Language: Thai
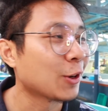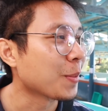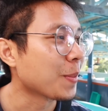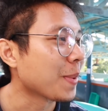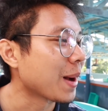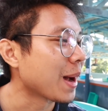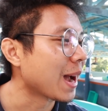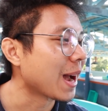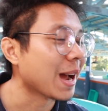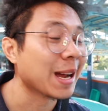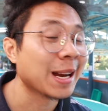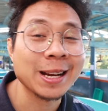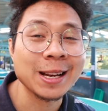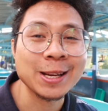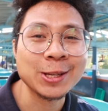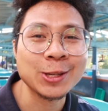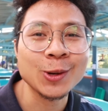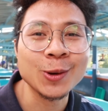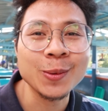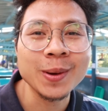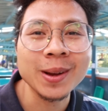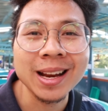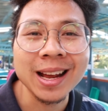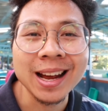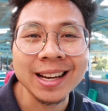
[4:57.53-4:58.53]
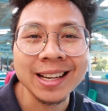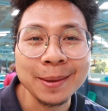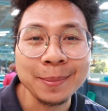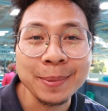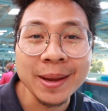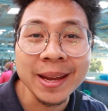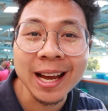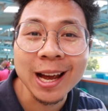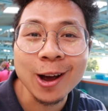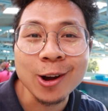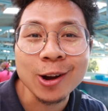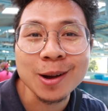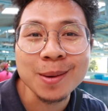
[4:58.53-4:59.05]
มาในช่วงเวลาที่
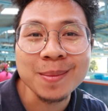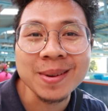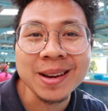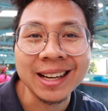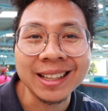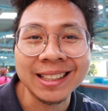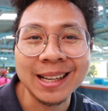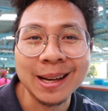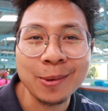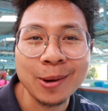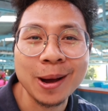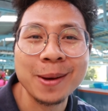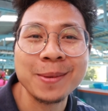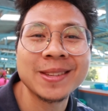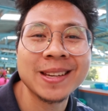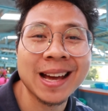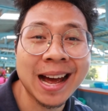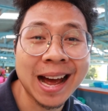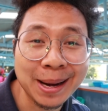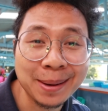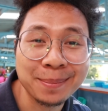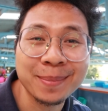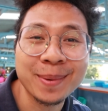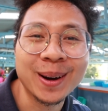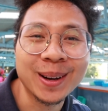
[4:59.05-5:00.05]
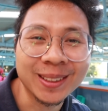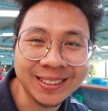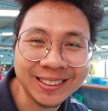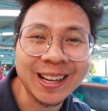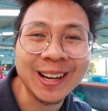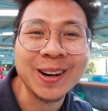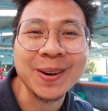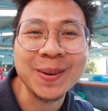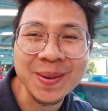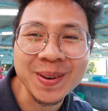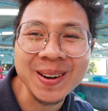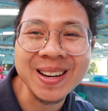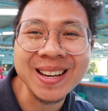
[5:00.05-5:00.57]
พี่เขากำลังทำความสะอาดบ่อ
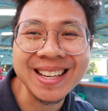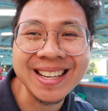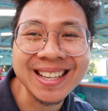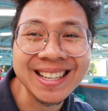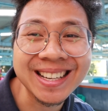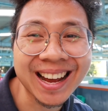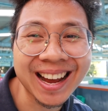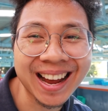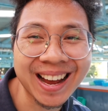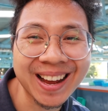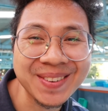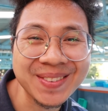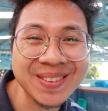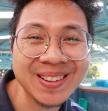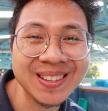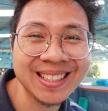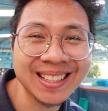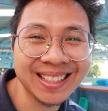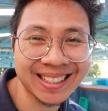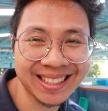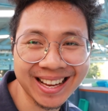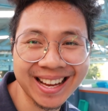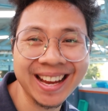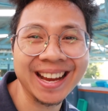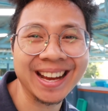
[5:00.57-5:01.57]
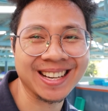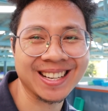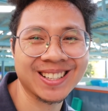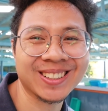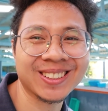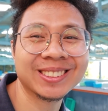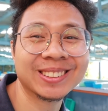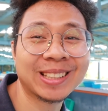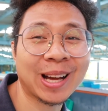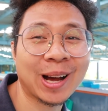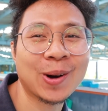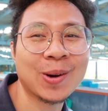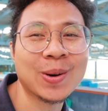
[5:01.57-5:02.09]
เต่าพอดีนะครับก็เลยได้เห็นน้อ
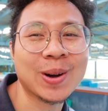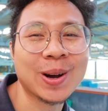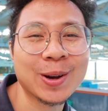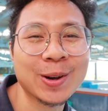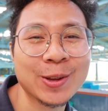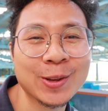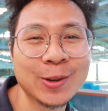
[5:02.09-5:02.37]
งเต่าเขา